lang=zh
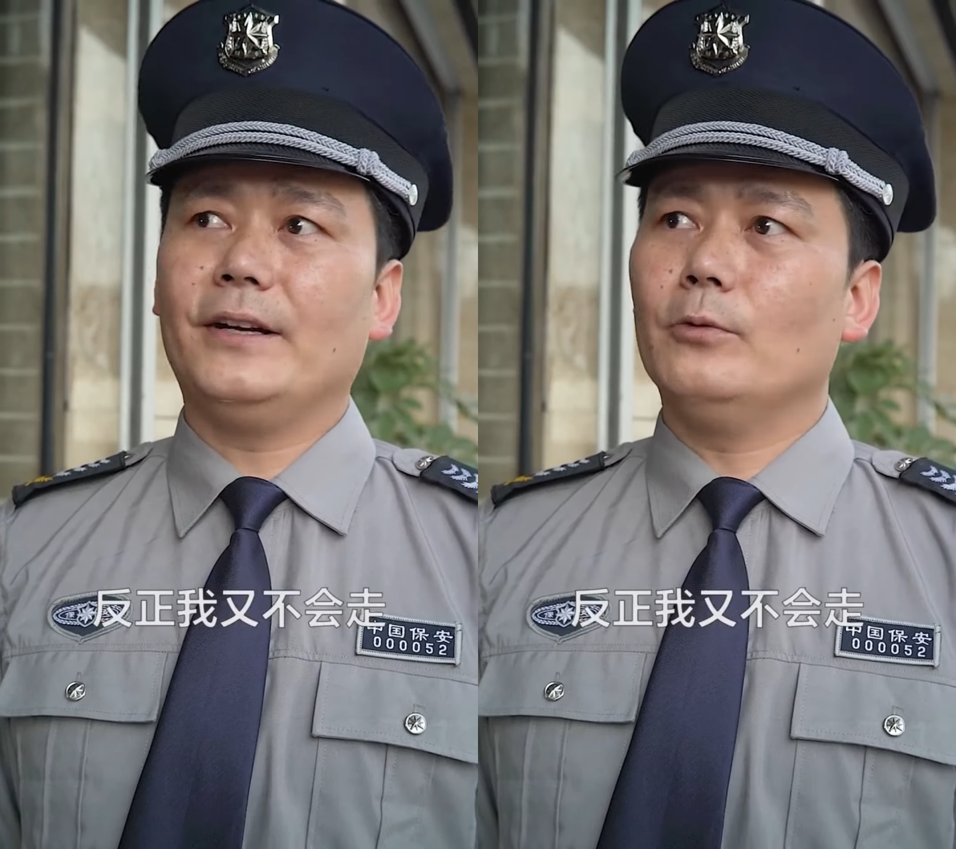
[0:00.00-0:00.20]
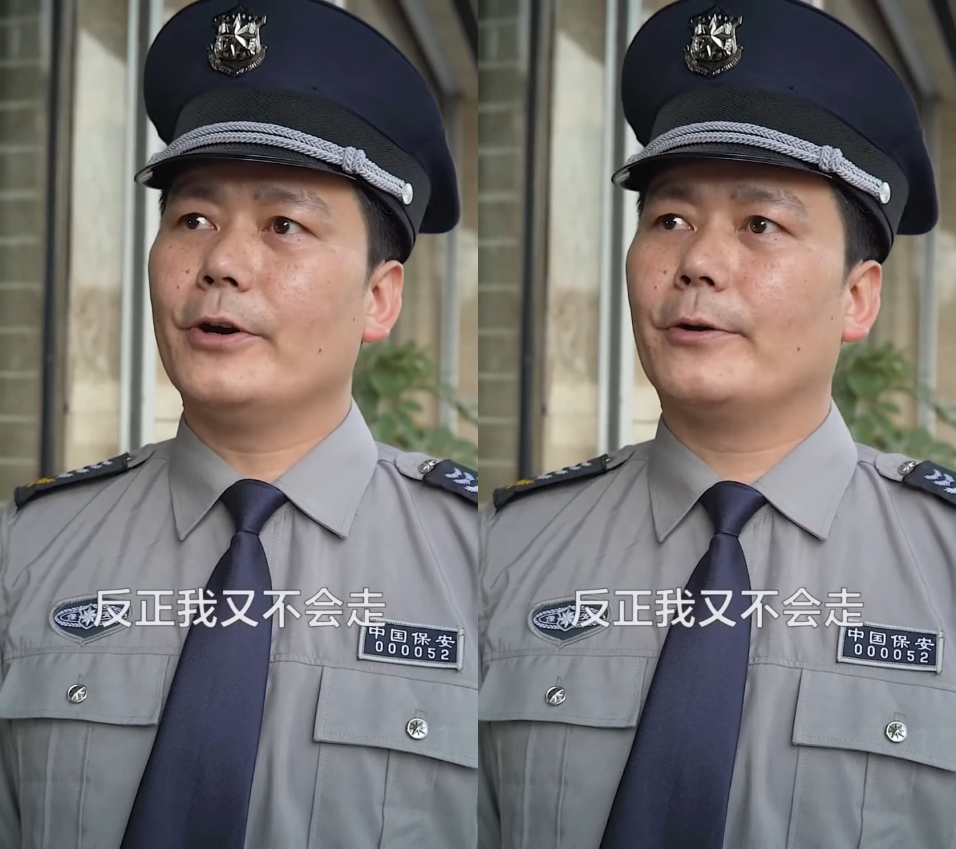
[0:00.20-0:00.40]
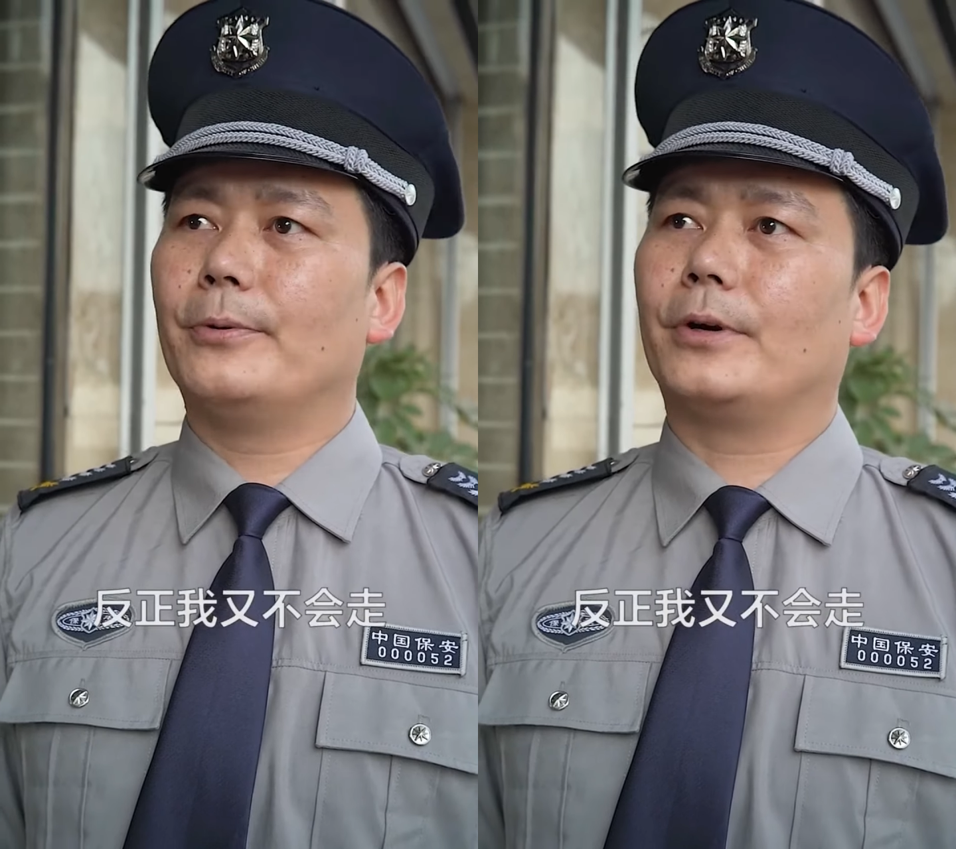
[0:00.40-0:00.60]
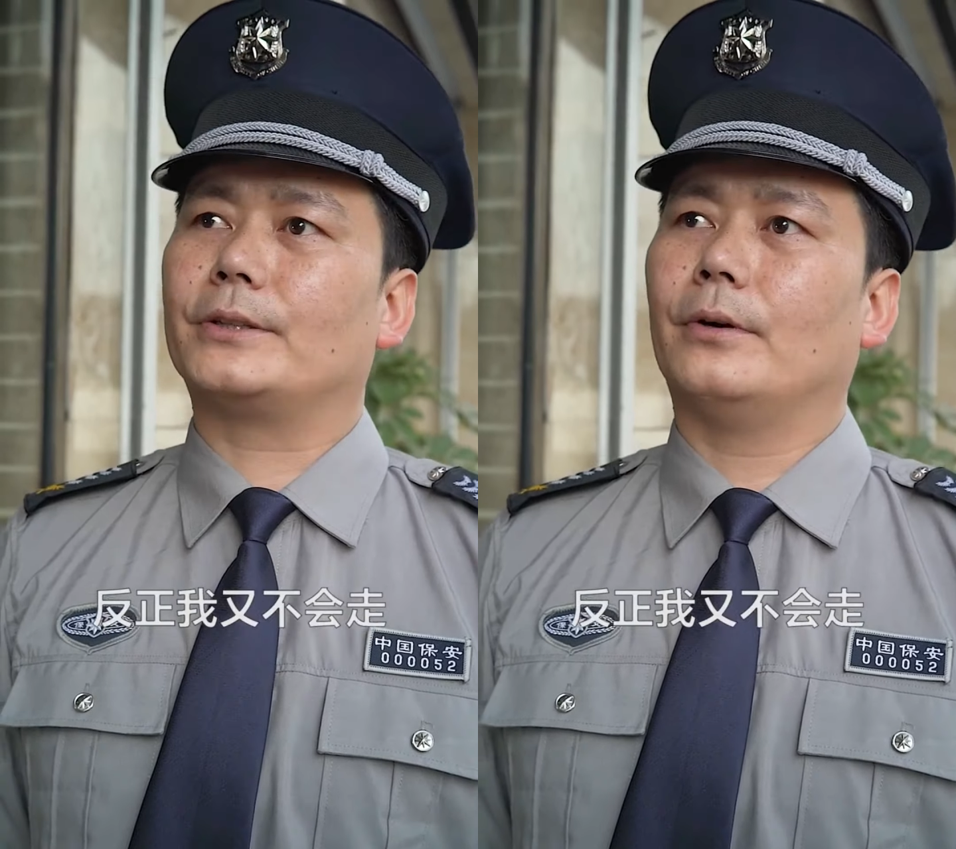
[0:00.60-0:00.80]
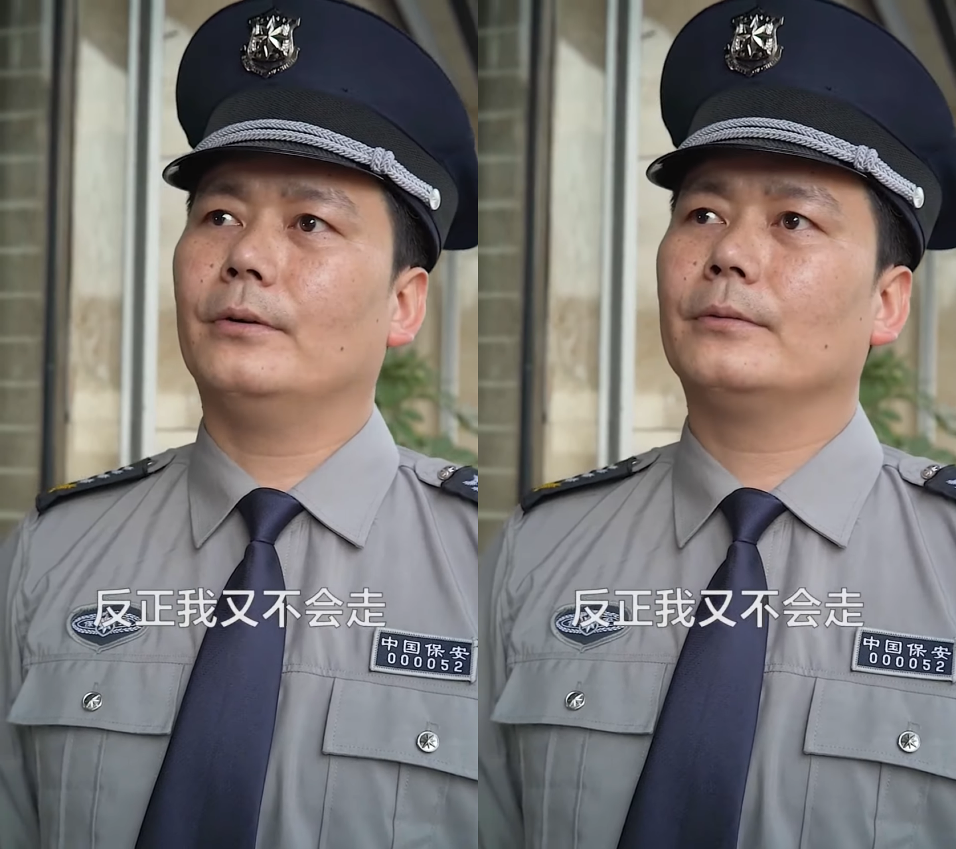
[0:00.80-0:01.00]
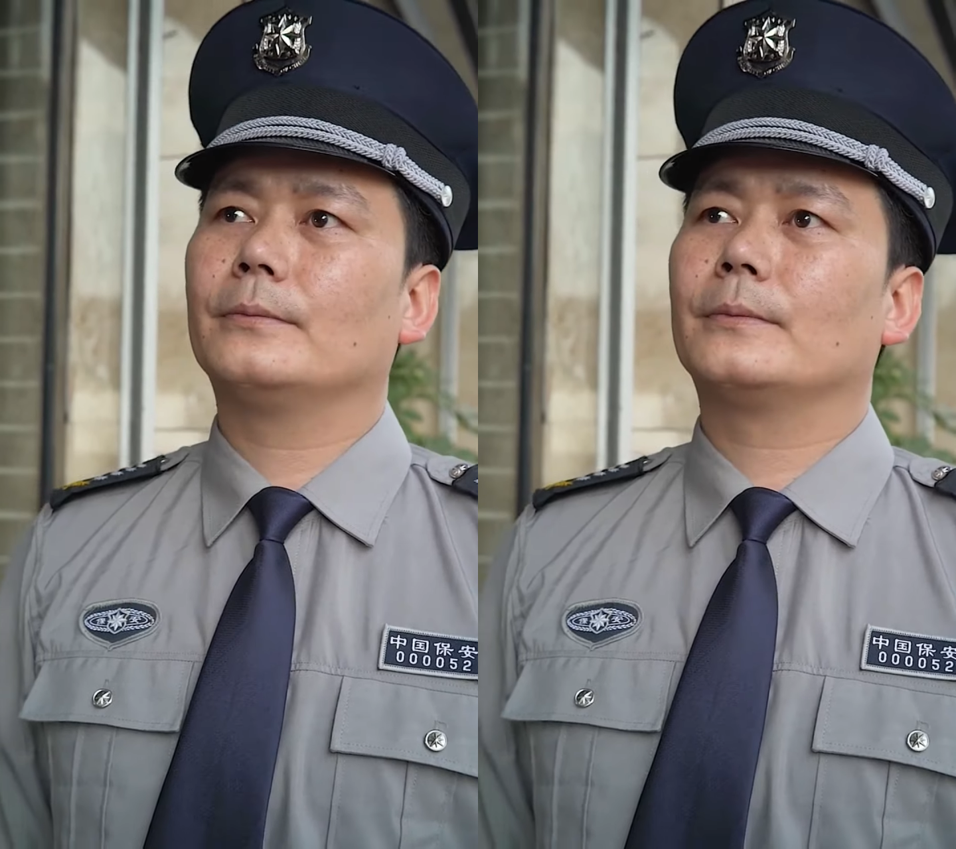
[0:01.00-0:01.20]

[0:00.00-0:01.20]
正我又不会走。